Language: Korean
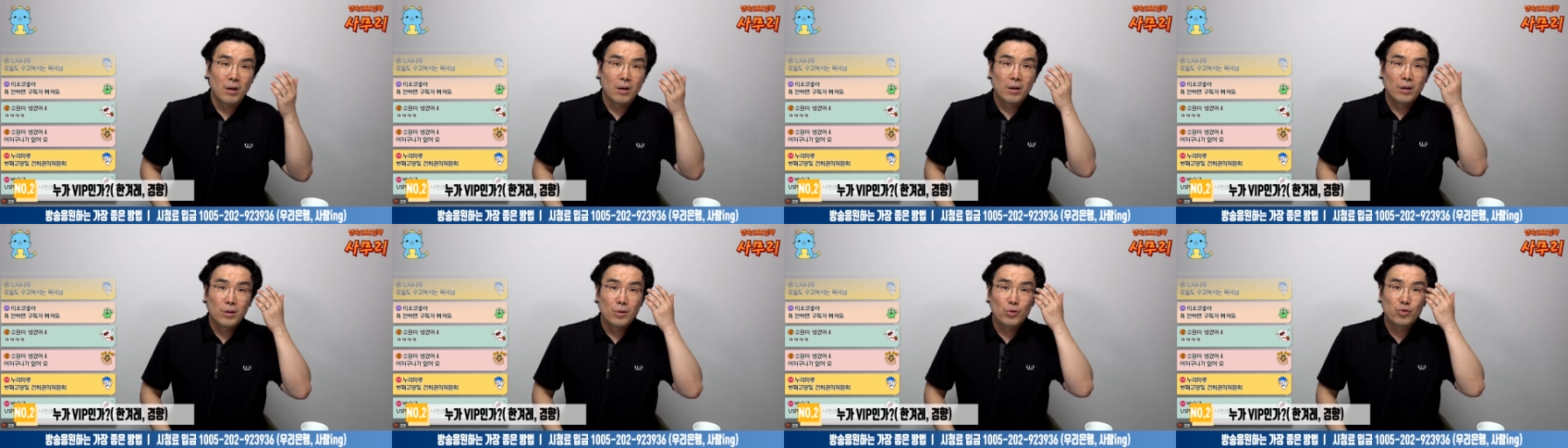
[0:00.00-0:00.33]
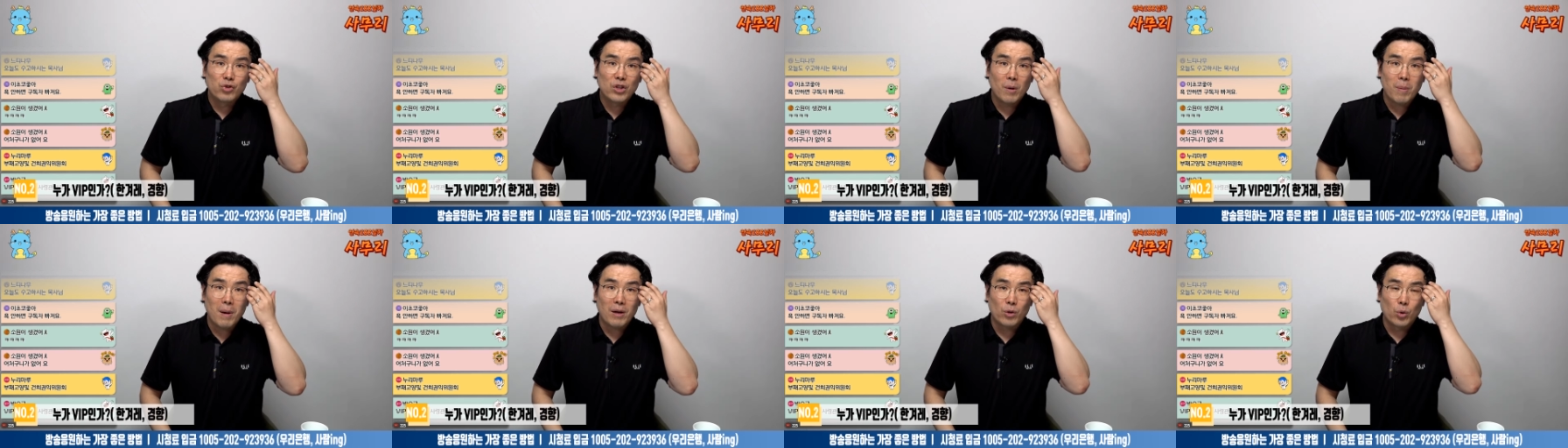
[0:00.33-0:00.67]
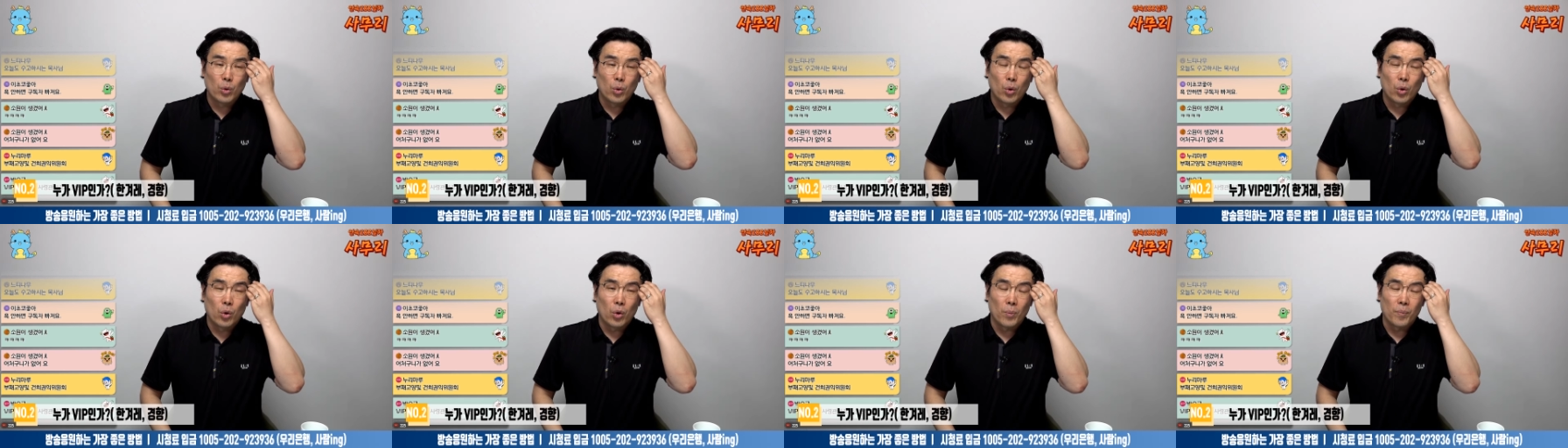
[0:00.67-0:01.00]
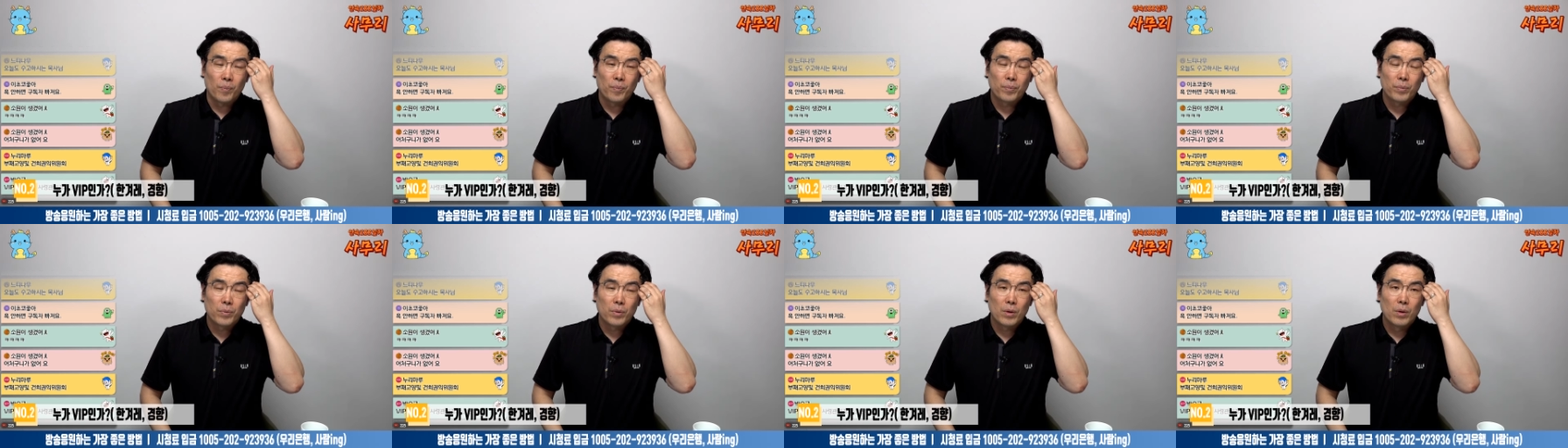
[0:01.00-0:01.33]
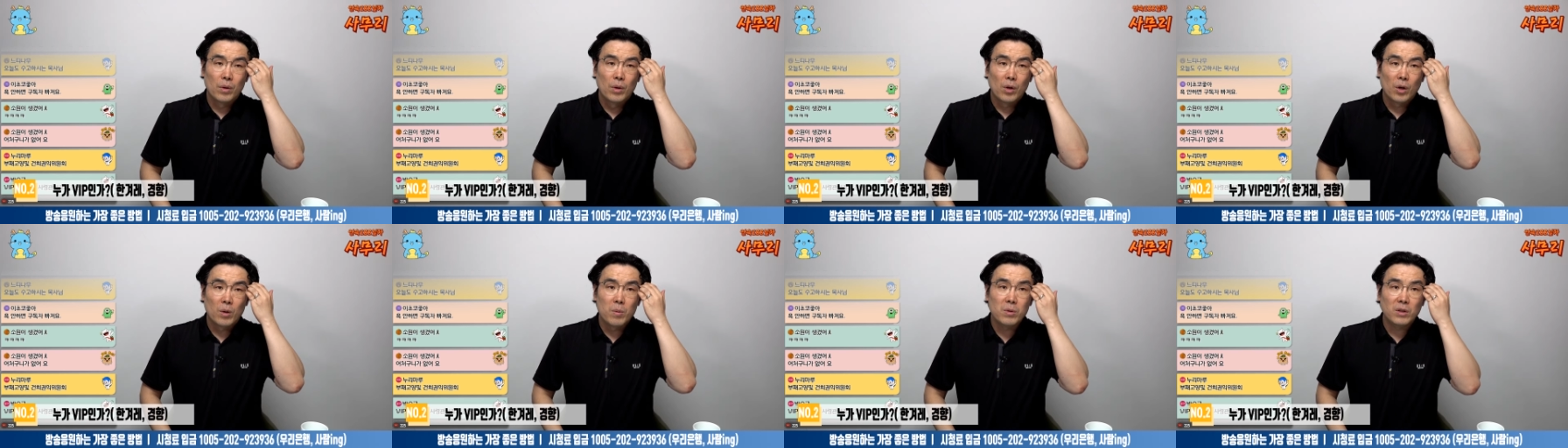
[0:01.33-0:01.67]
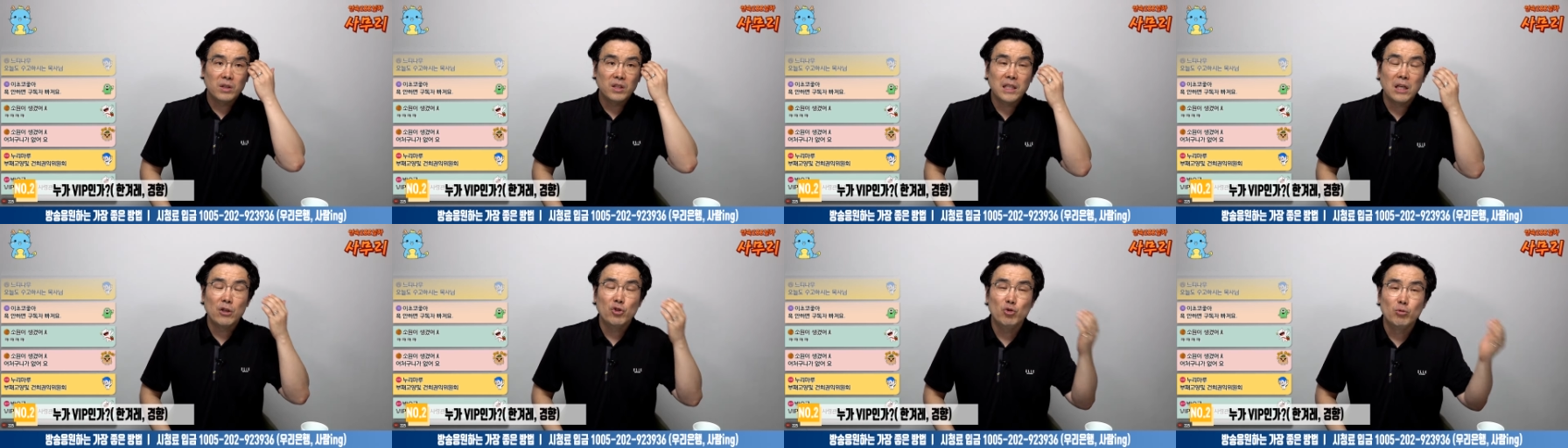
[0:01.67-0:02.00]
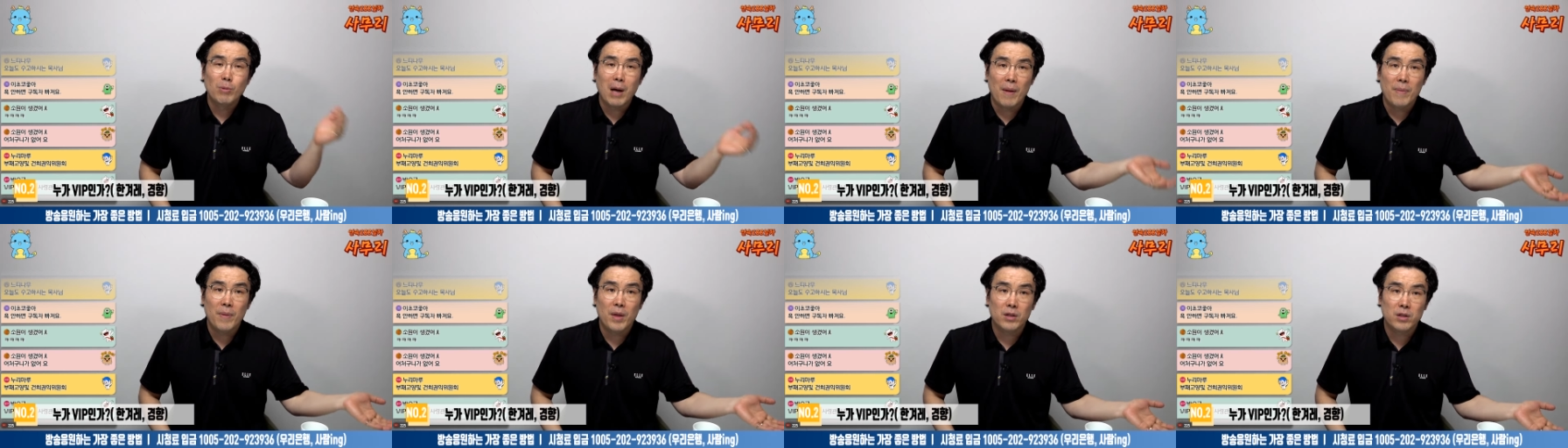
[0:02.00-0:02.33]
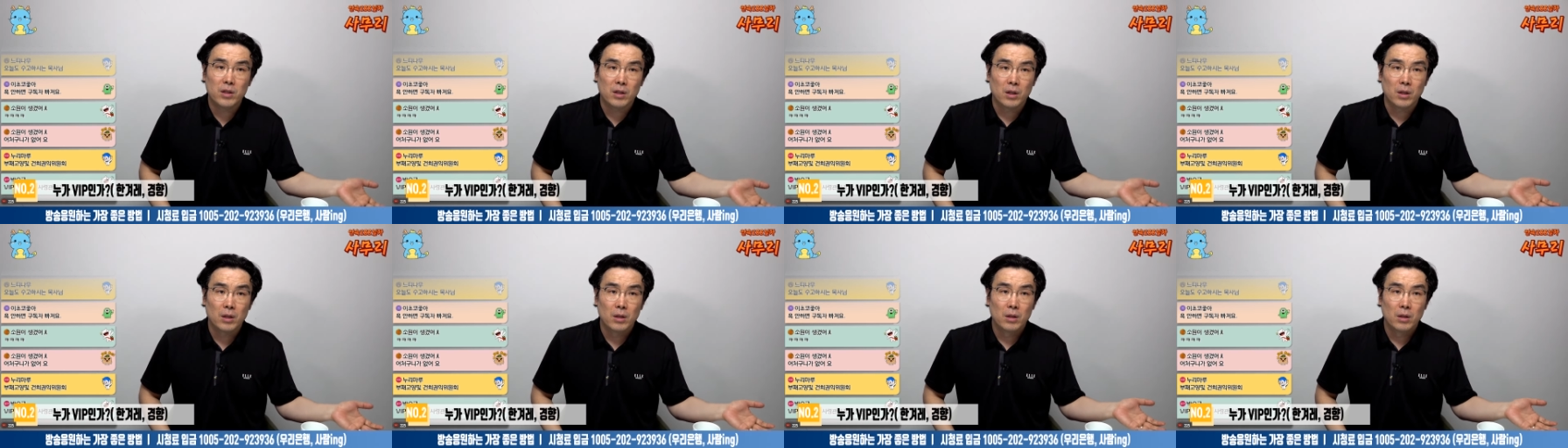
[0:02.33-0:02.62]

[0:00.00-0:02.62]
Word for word: 누가 봐도. 그럼 그냥 두면 안 되지.